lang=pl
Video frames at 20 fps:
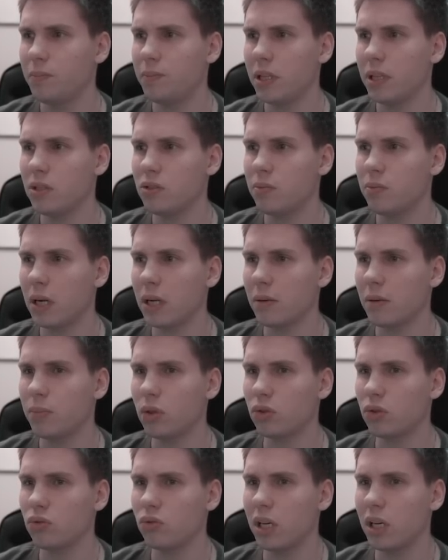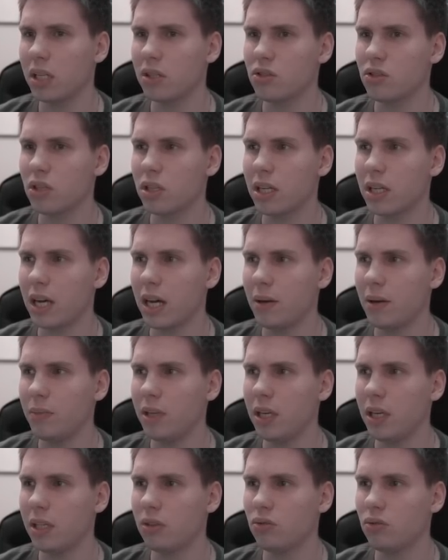5 wygranych
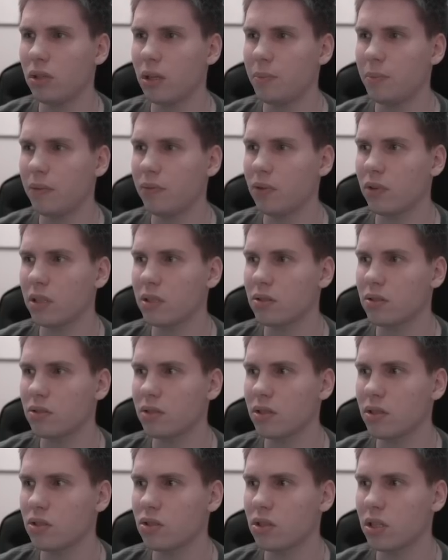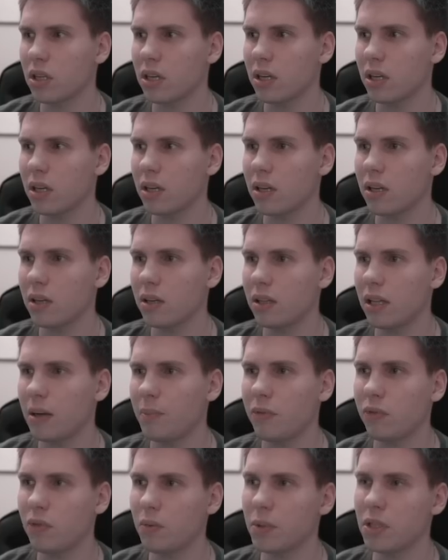Portugalczykami, a tu na pewno jest coś jeszcze, na
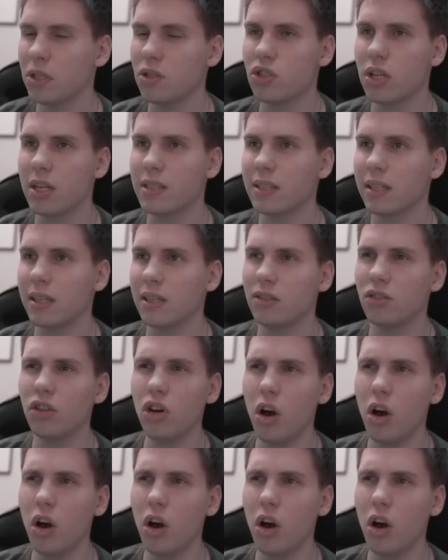pewno będzie trzeba zagrać.